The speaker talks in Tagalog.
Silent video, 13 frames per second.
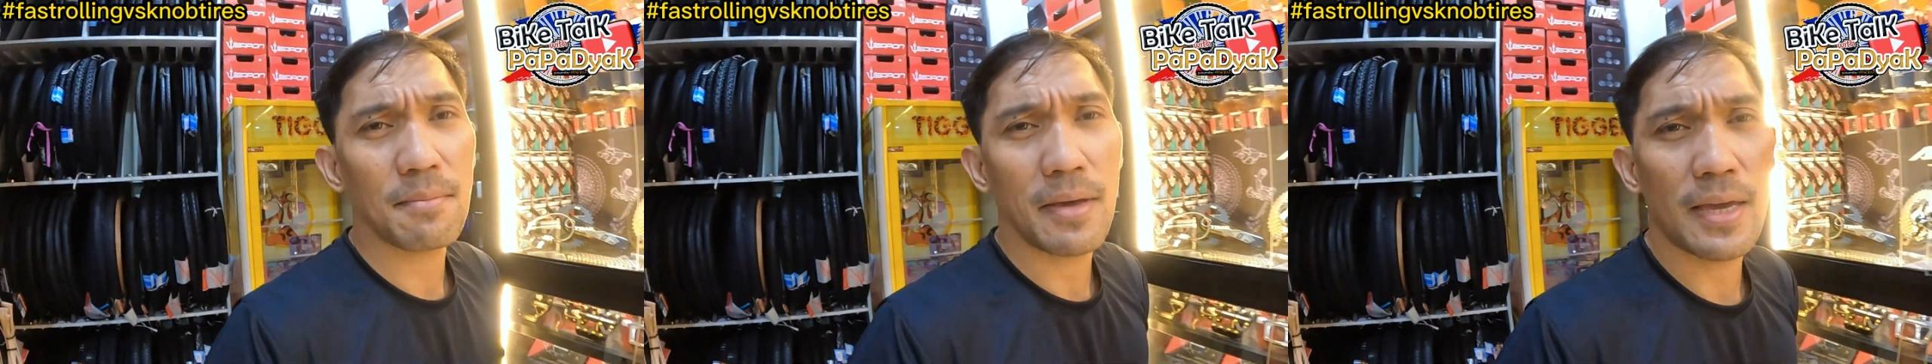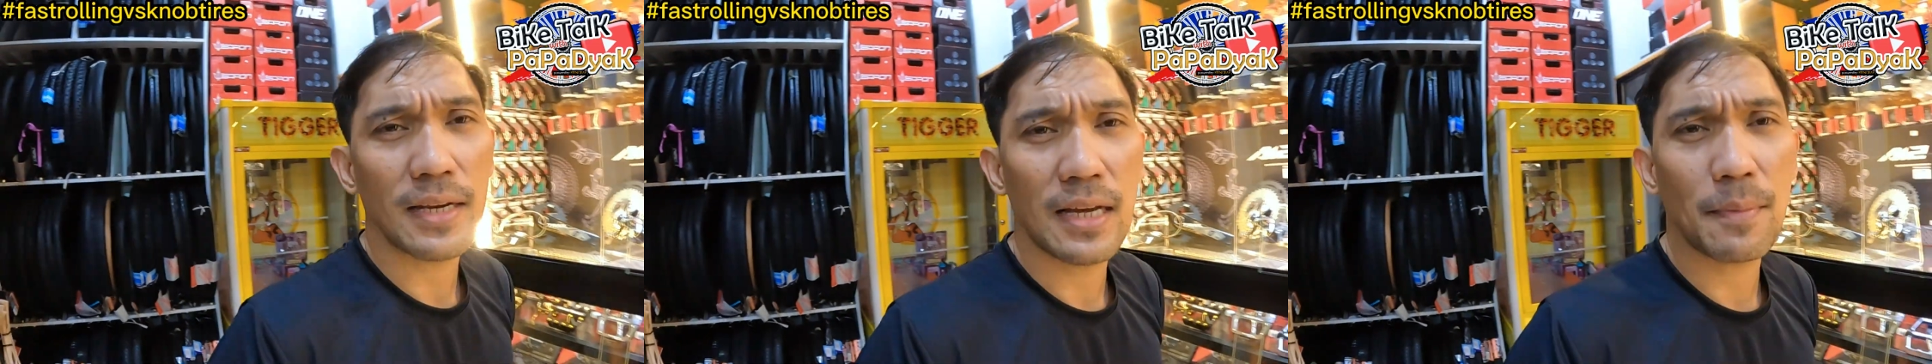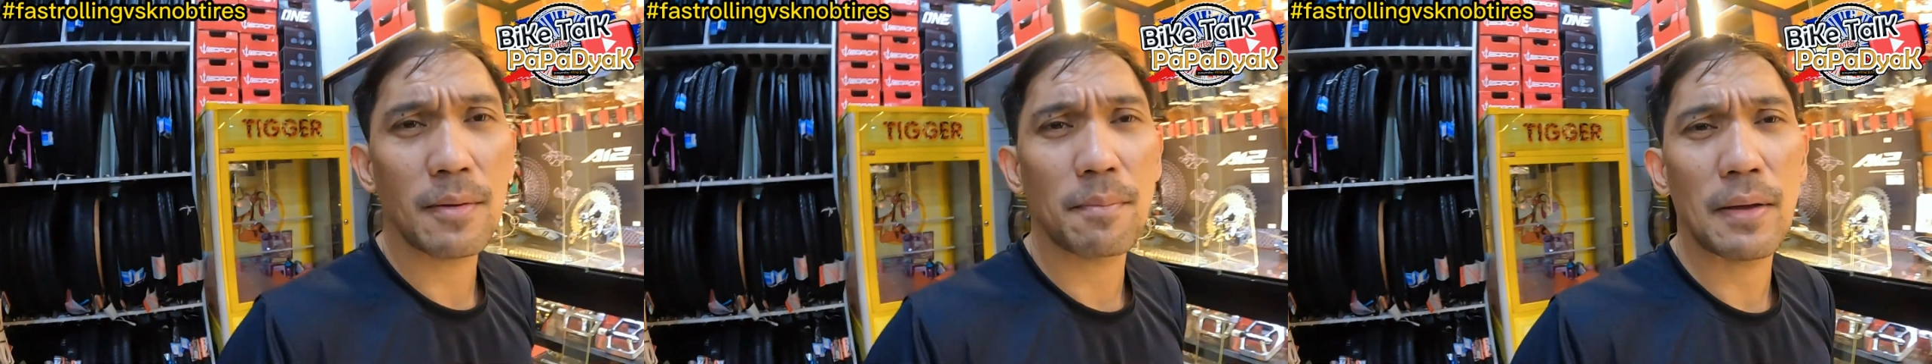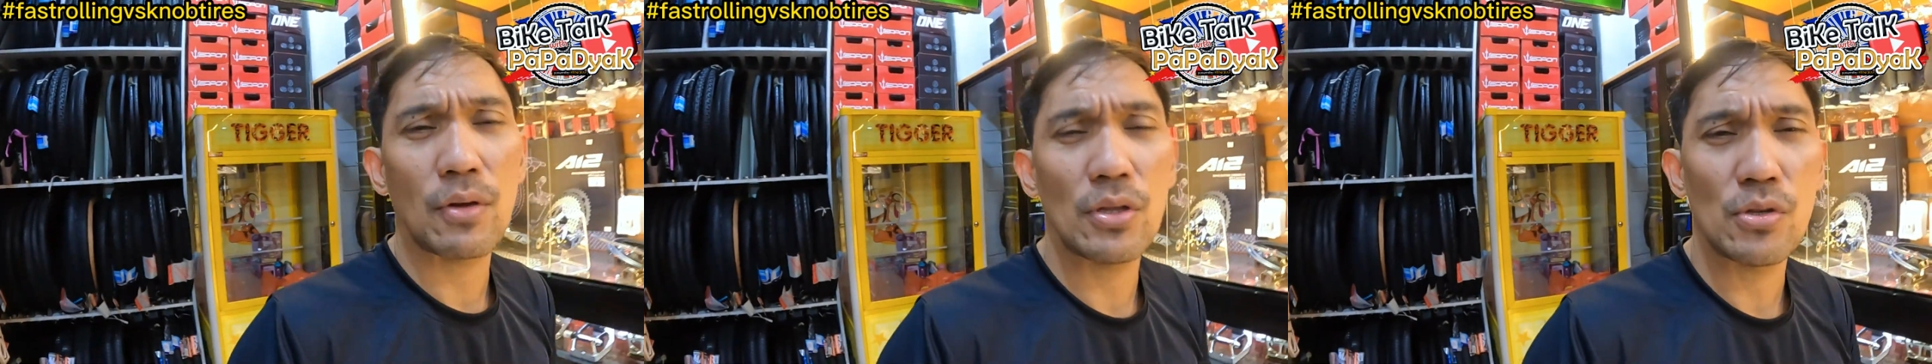mahihirapan
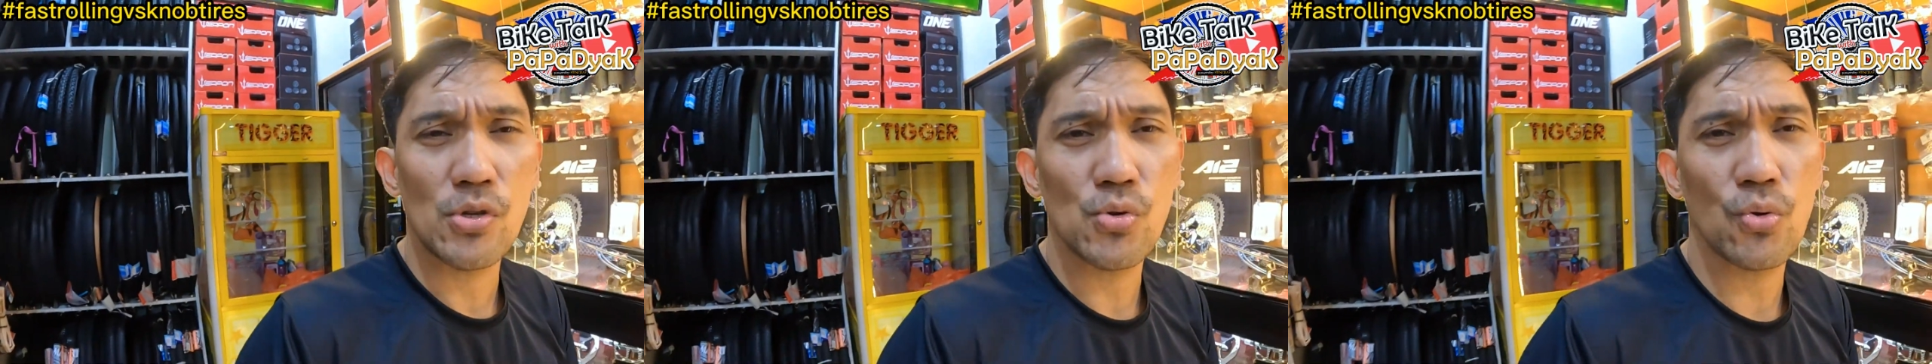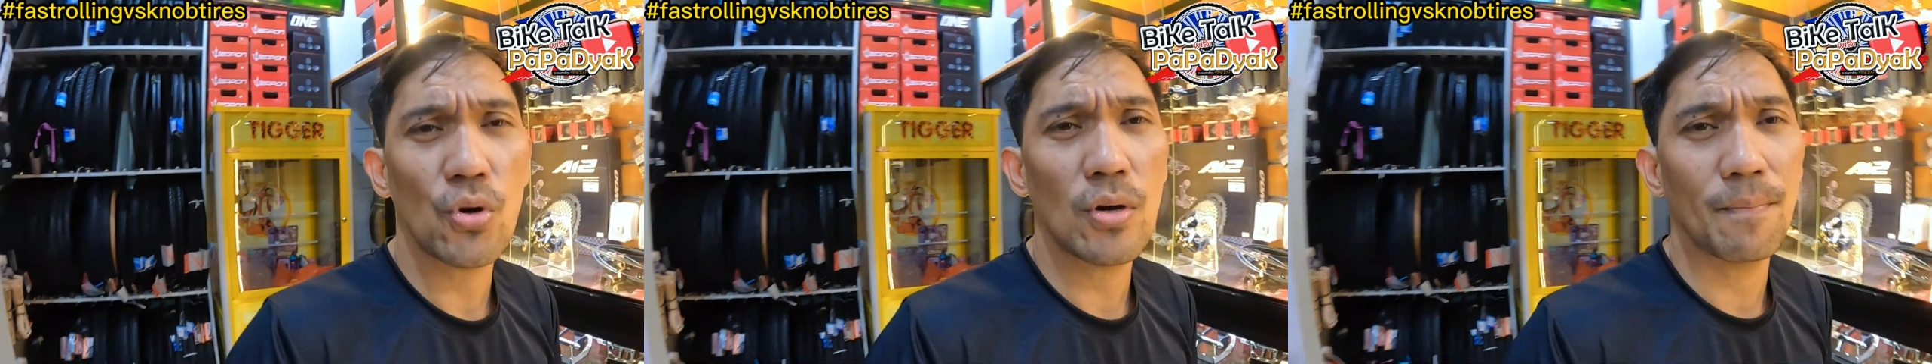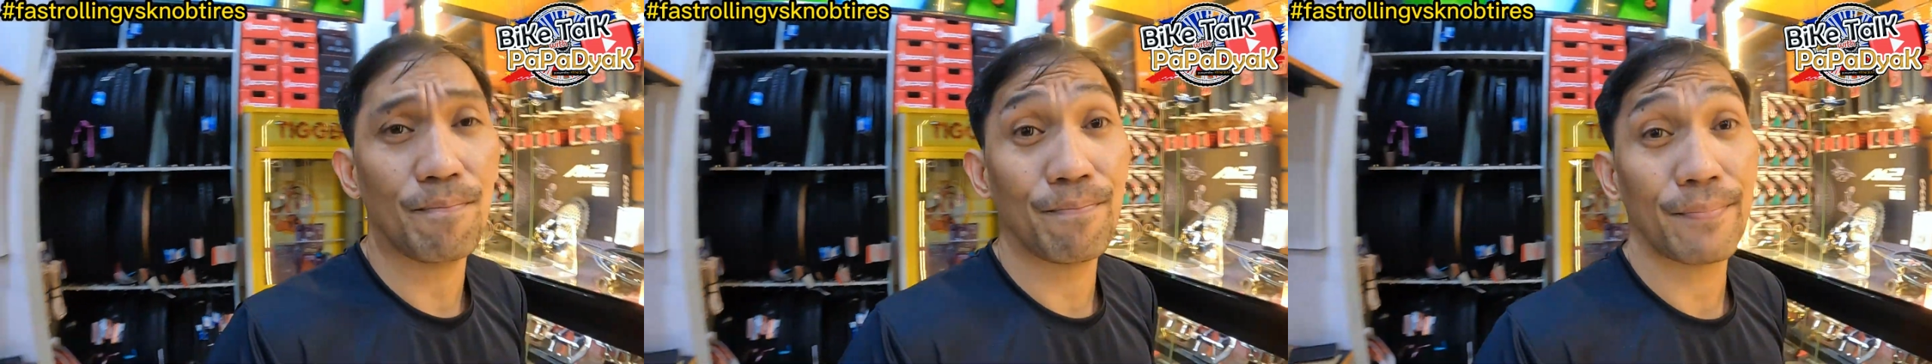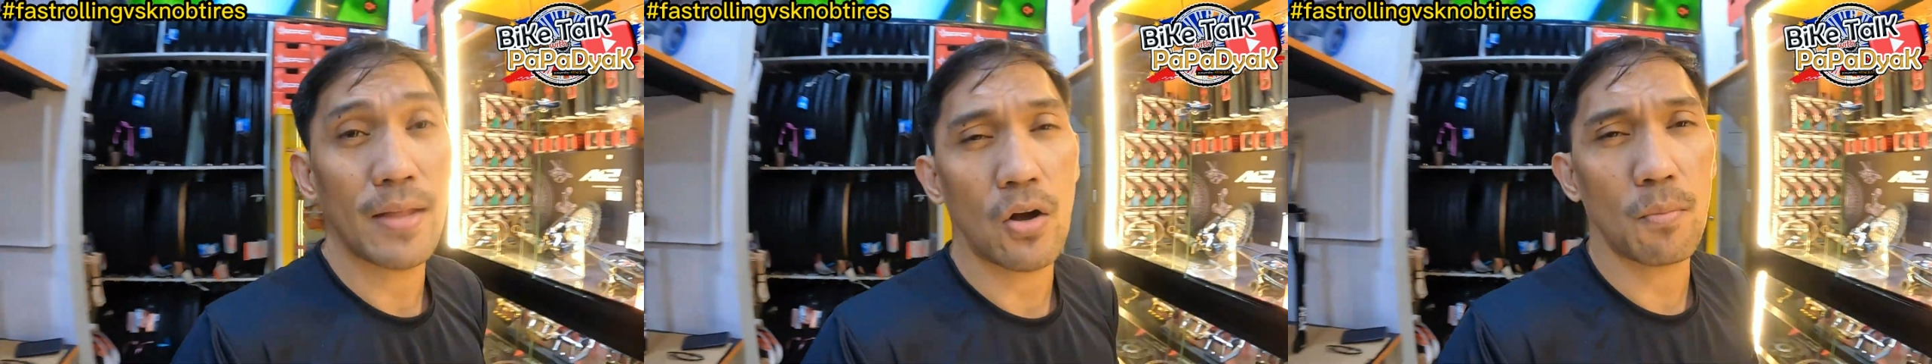pero hindi susuko.
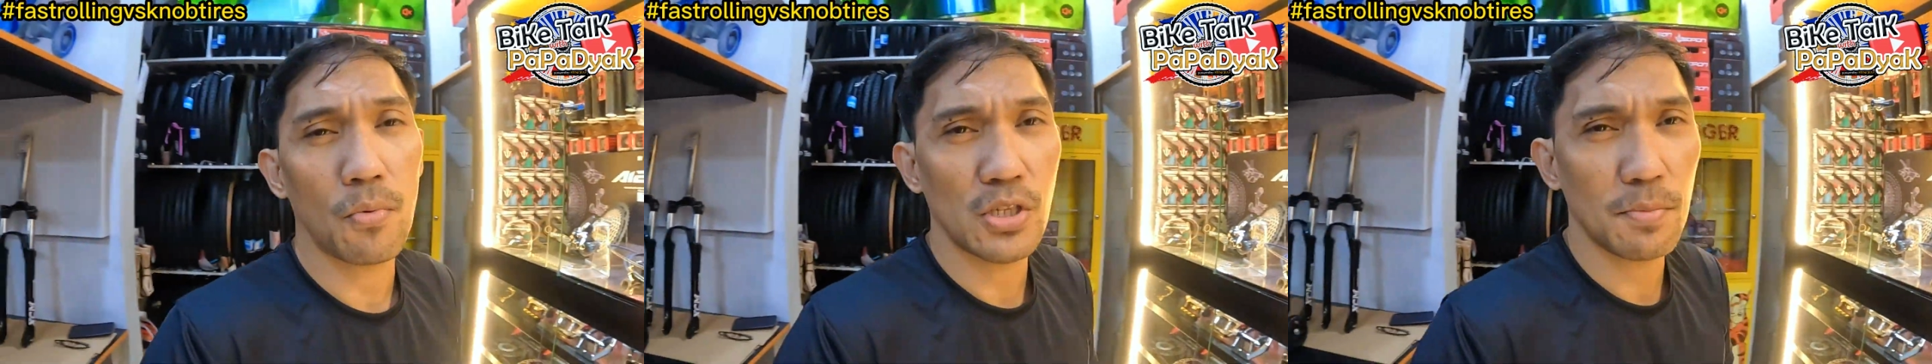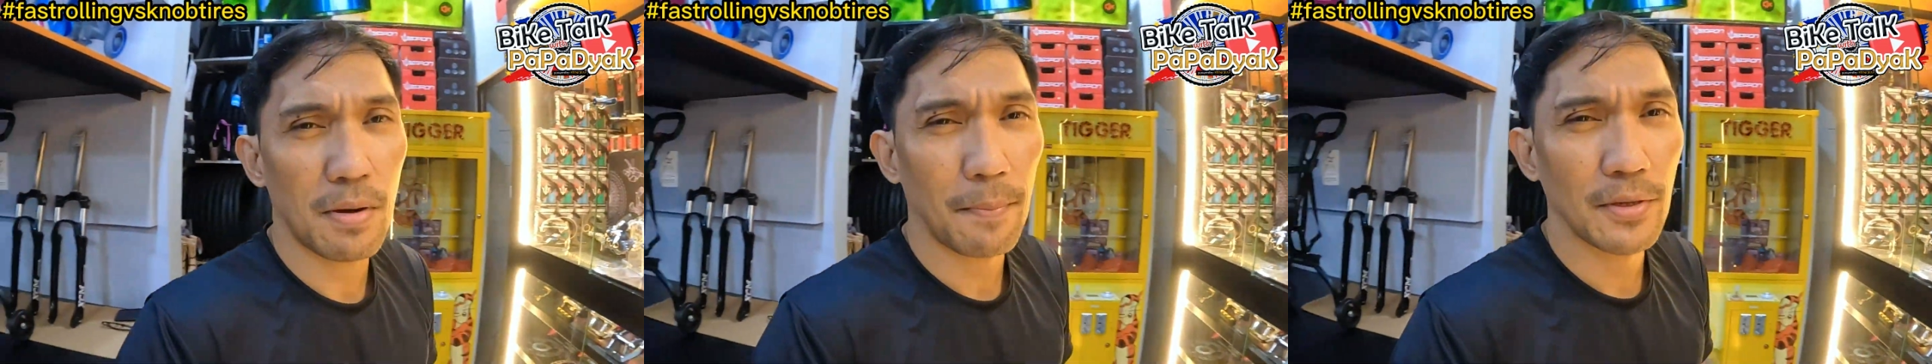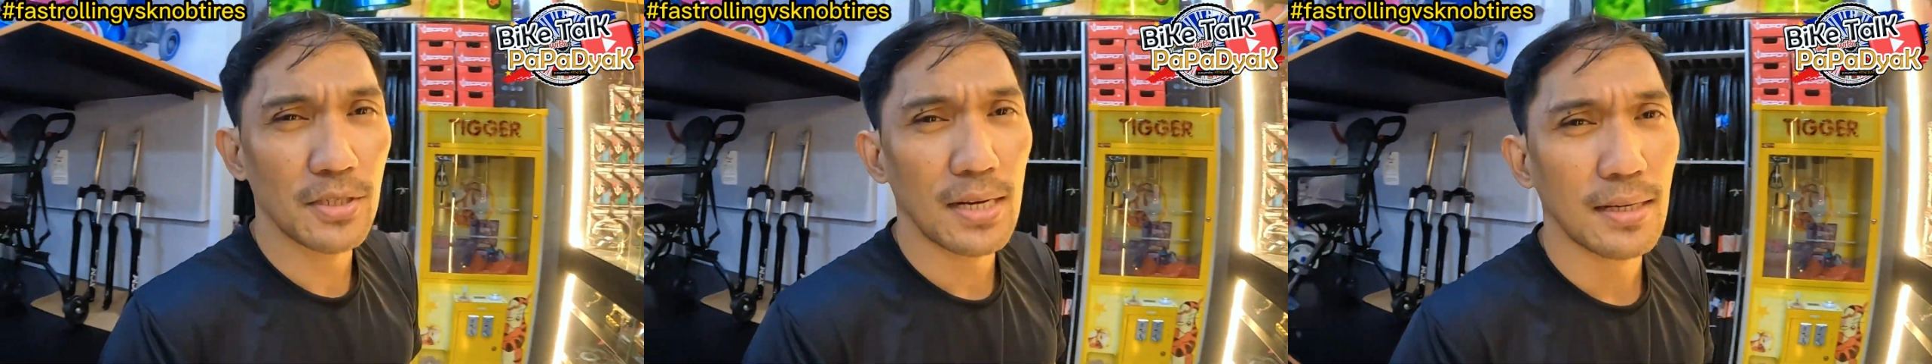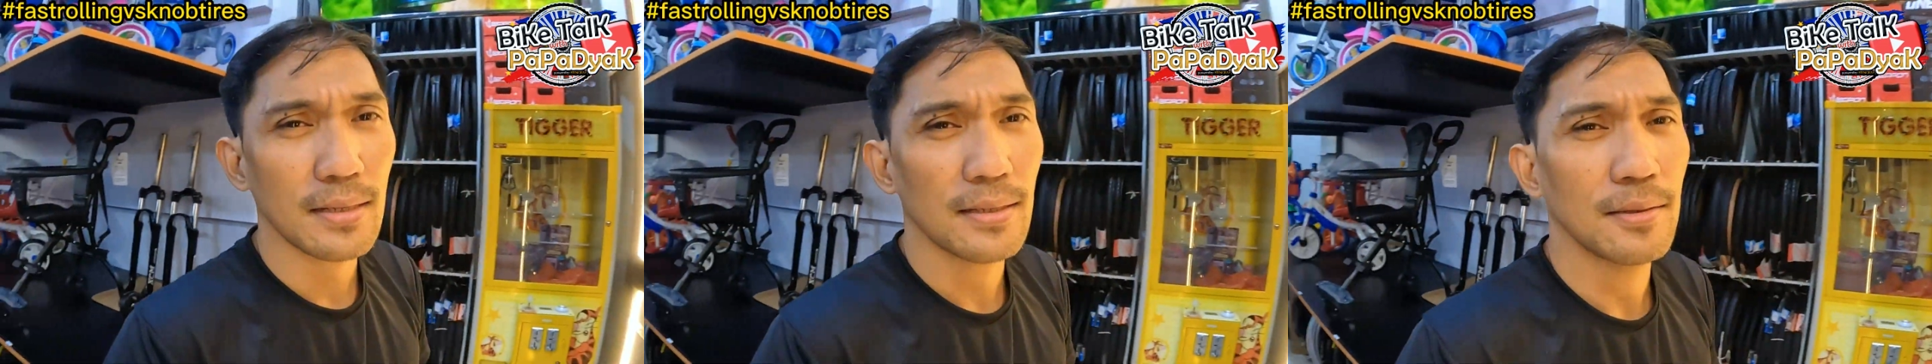Ako po si Papa
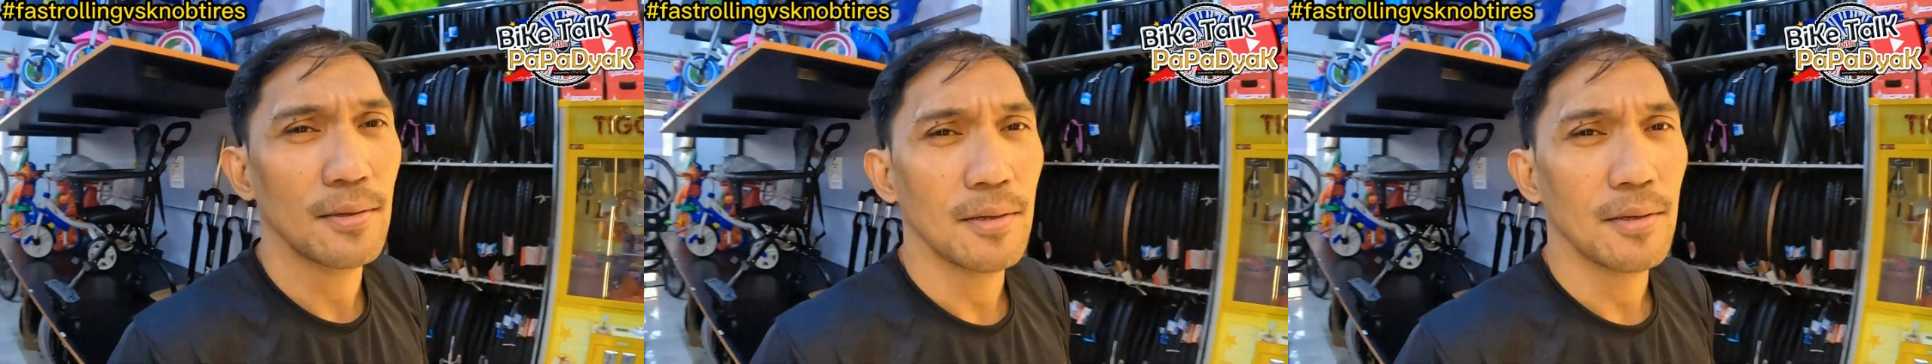Jack.